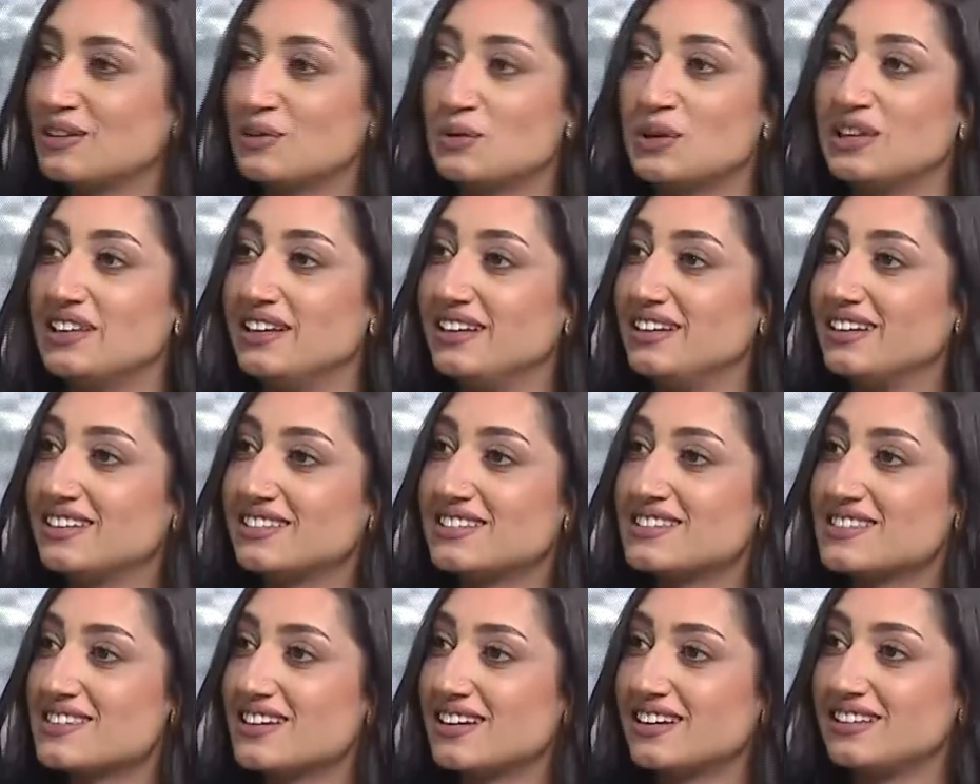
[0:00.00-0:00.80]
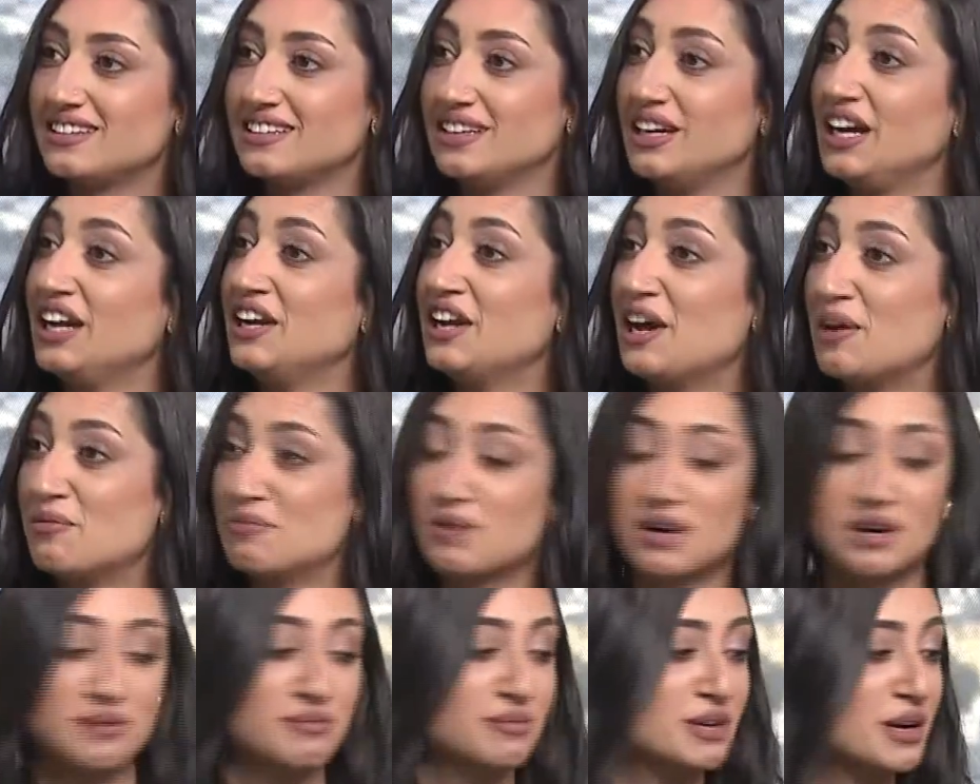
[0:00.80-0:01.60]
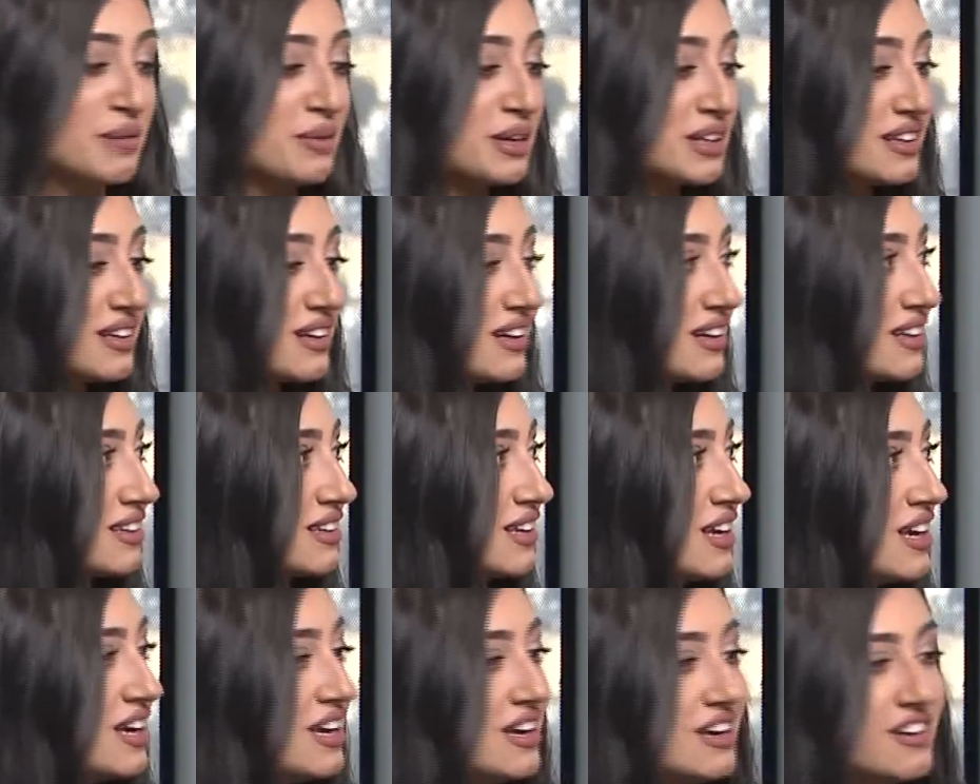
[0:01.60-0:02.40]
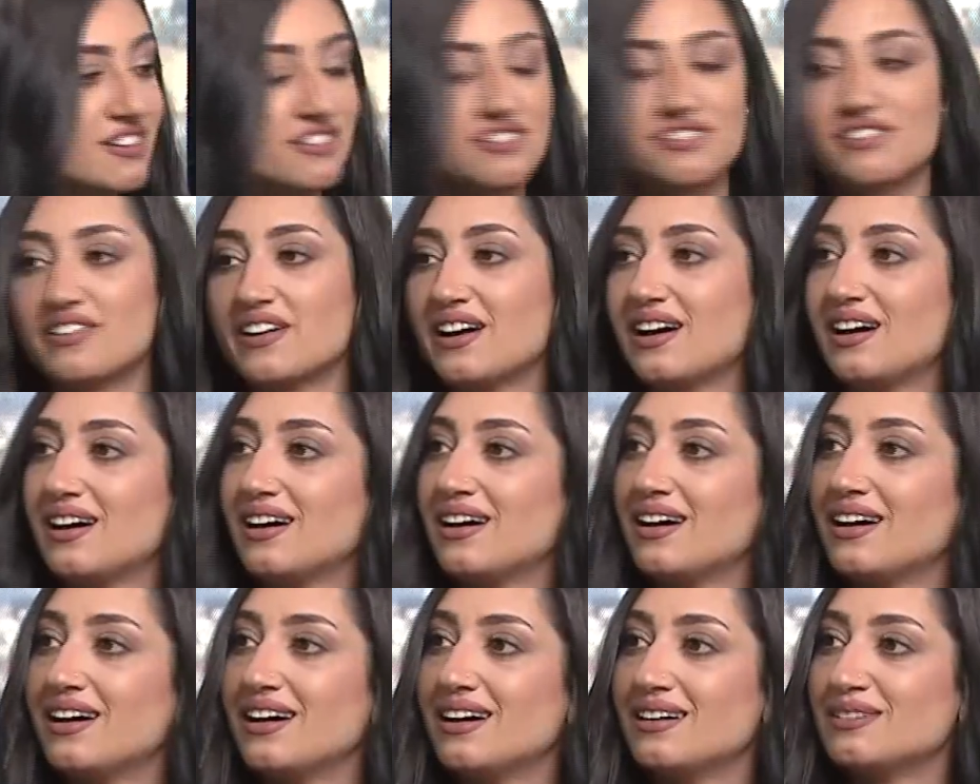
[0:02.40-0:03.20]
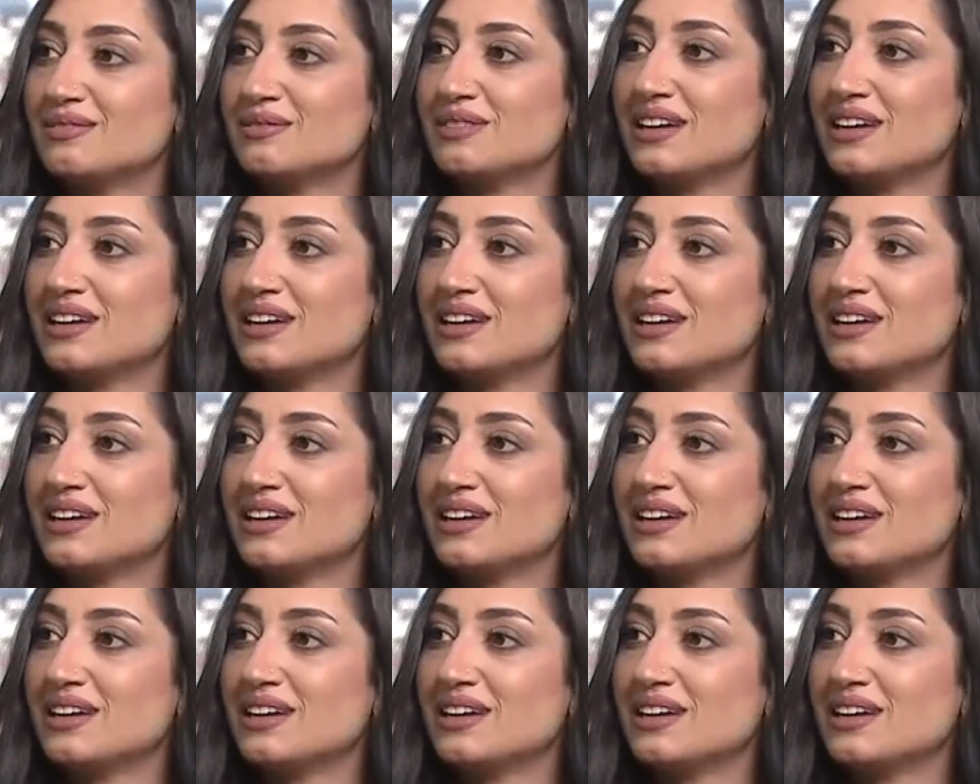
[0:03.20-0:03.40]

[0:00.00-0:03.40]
الوضع الاقتصادي احنا على باب رمضان ف آه،